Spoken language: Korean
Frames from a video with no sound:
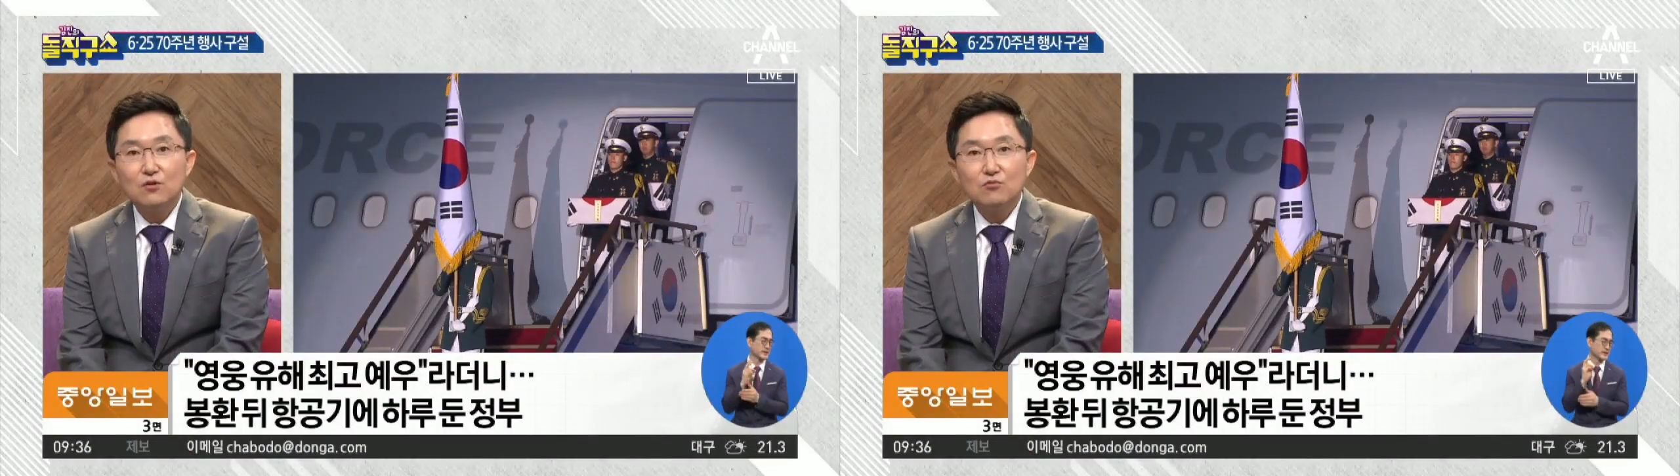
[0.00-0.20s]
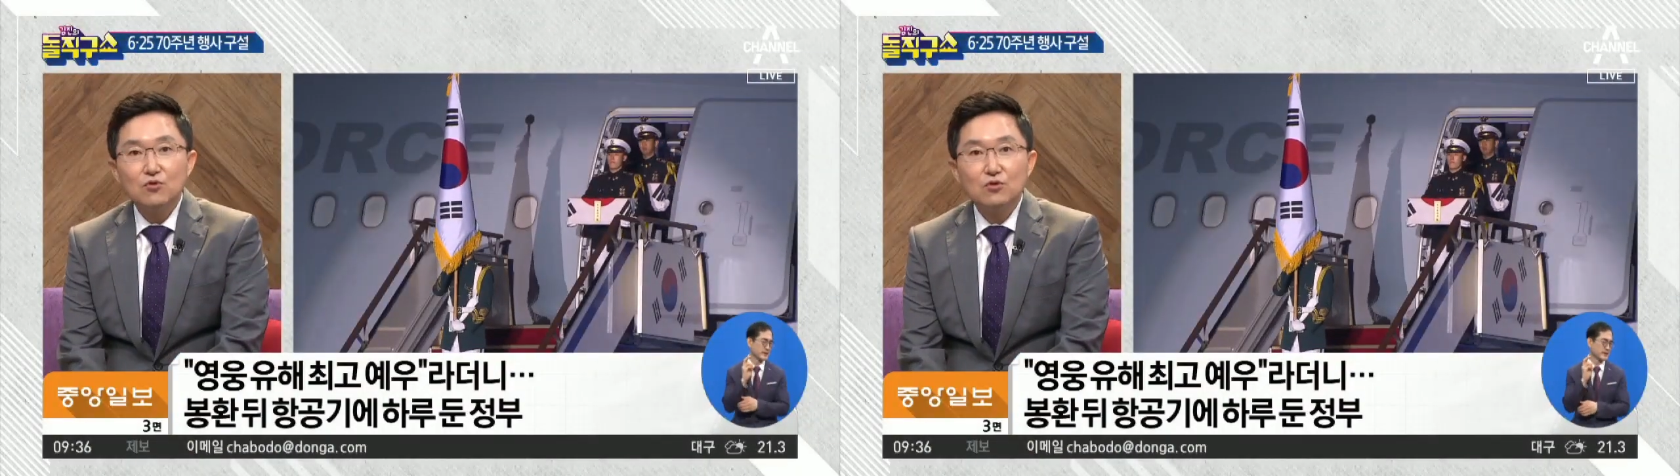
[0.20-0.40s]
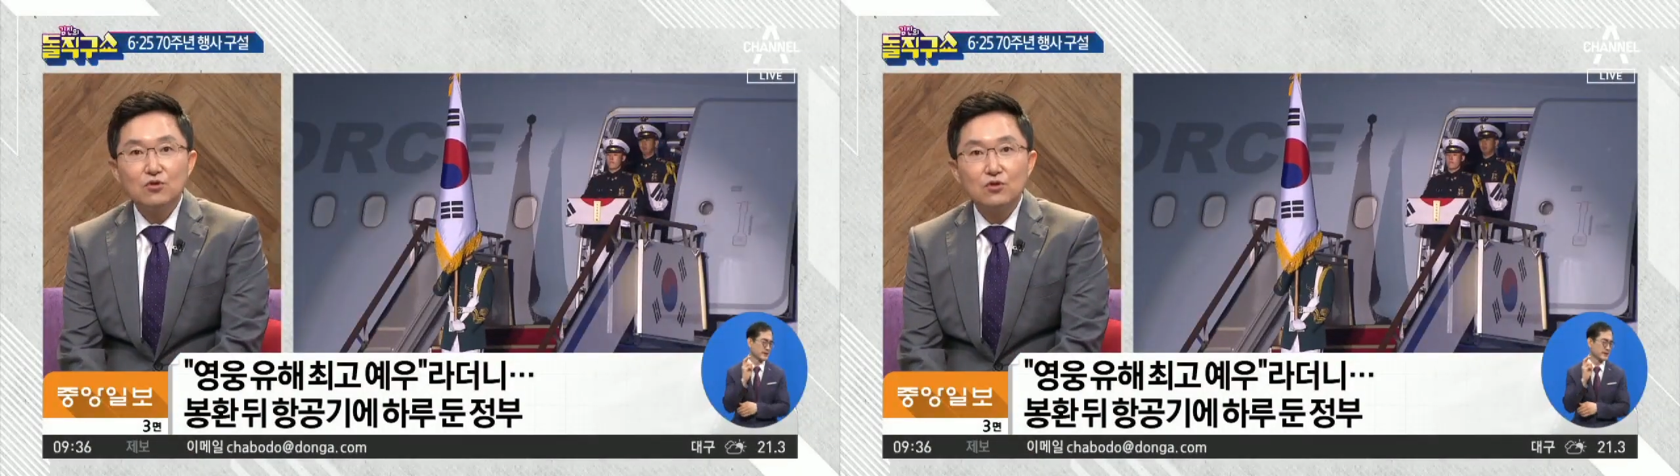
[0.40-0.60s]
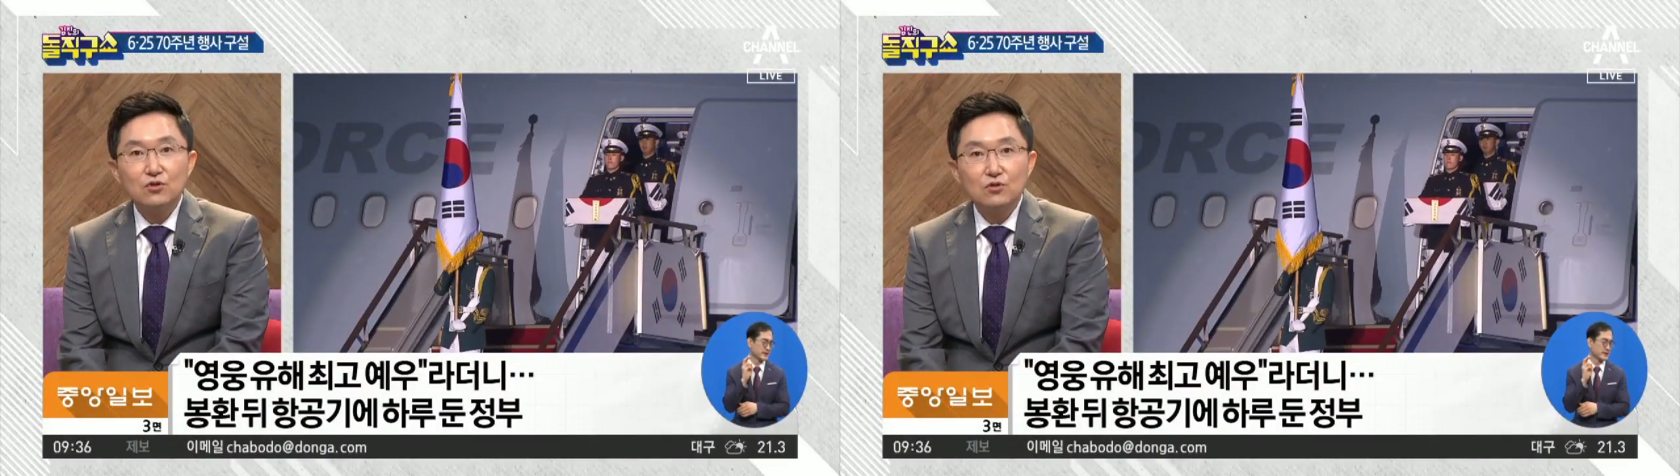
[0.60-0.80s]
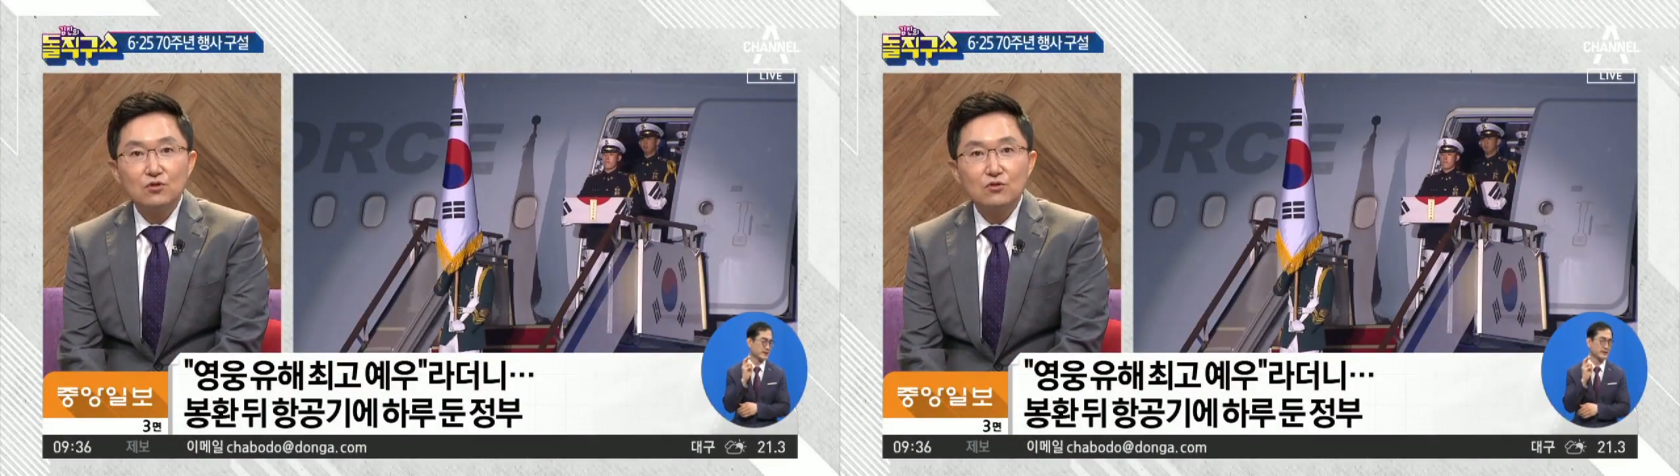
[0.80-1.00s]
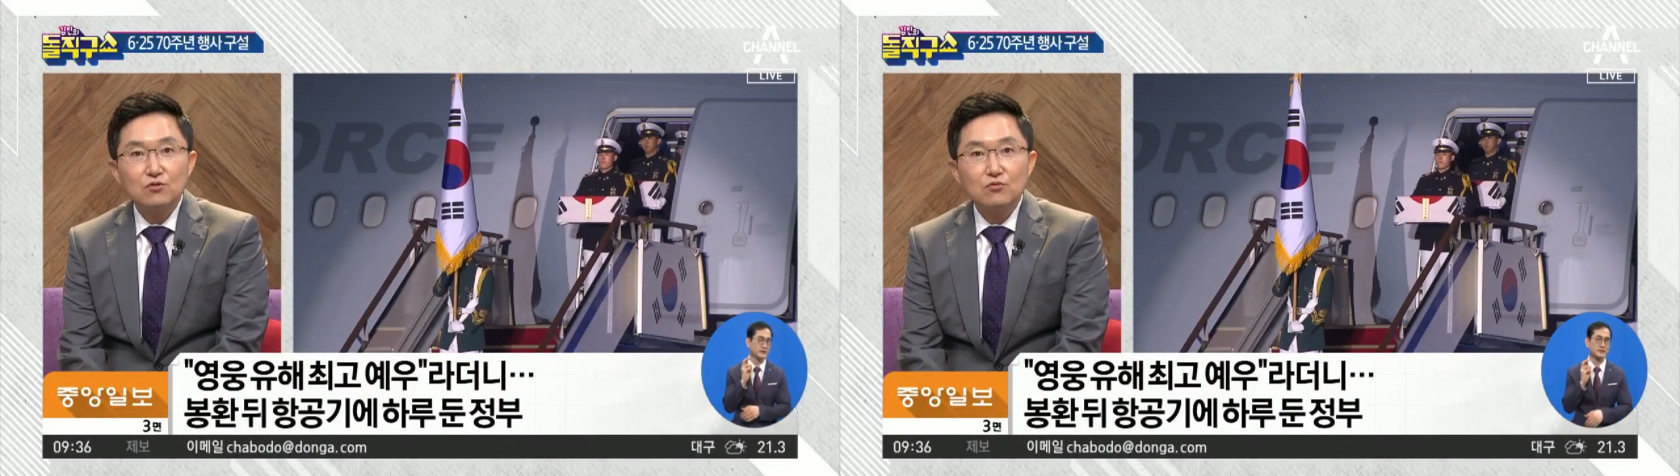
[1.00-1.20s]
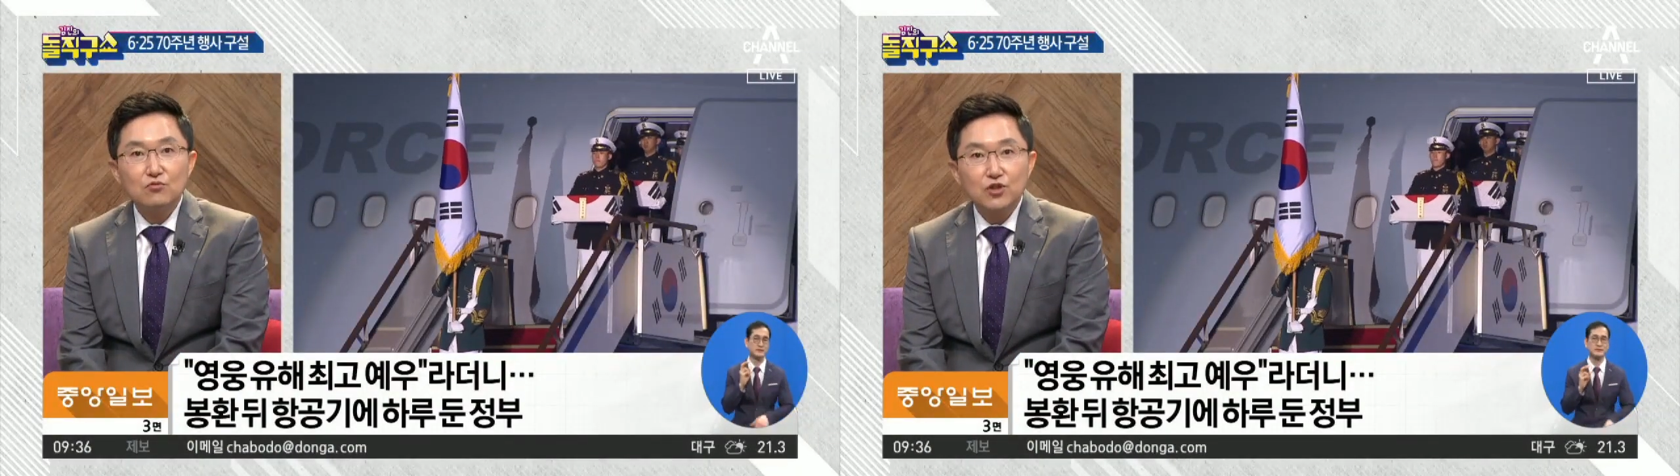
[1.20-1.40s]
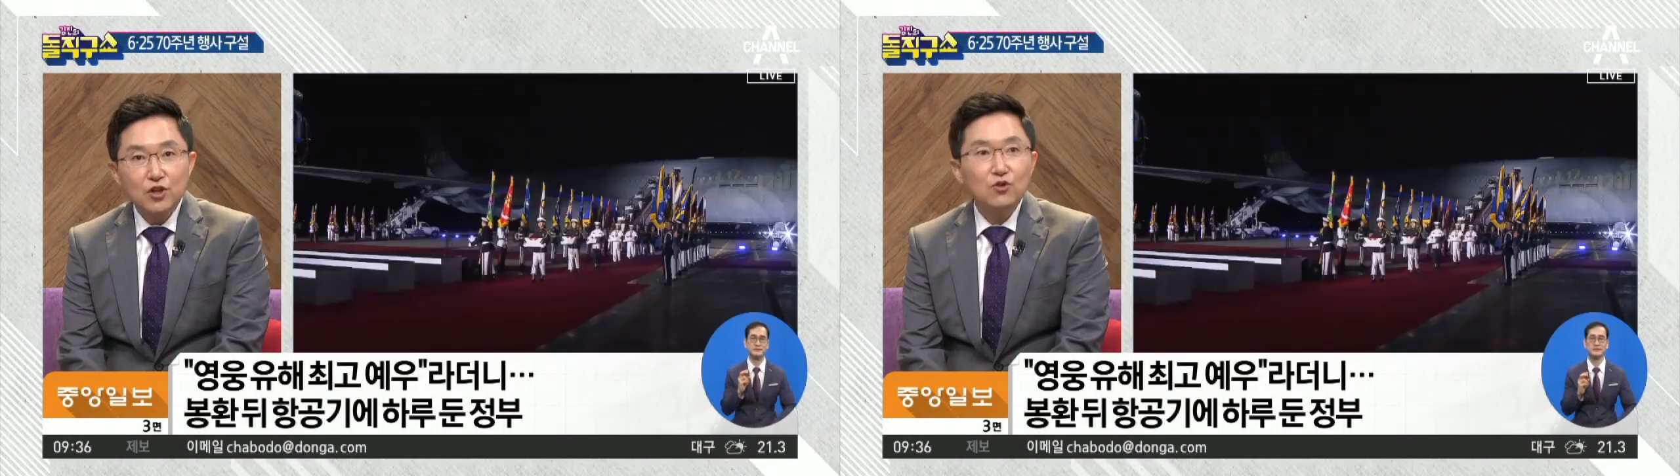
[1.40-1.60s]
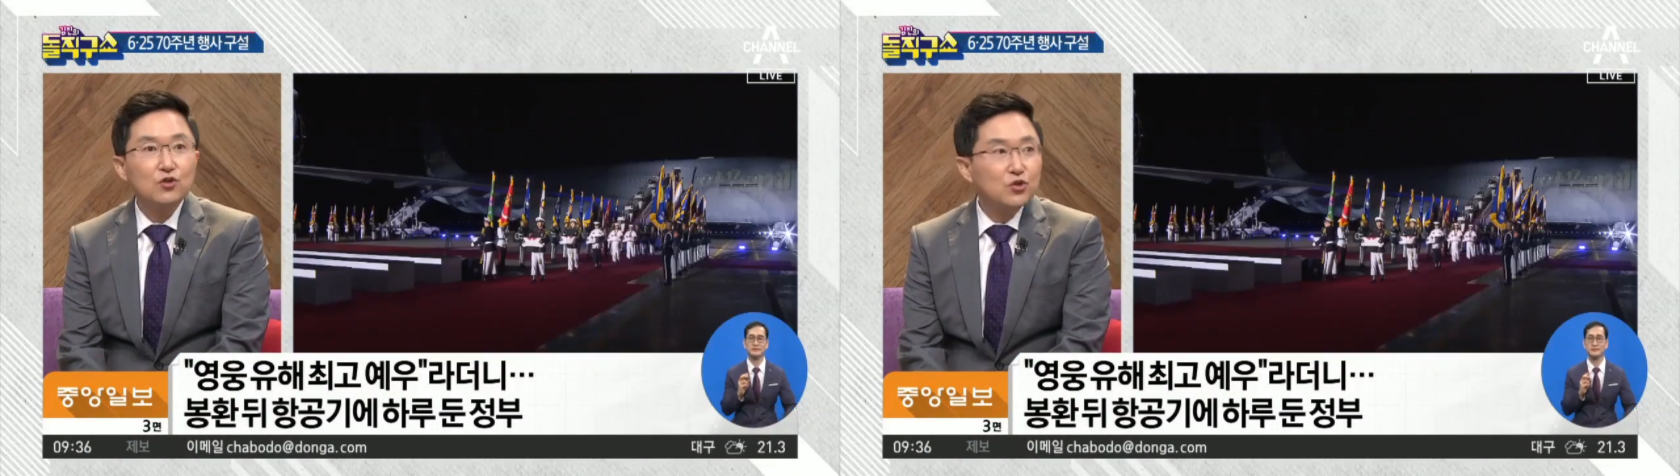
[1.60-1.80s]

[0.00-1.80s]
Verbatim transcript: 뭐 실력이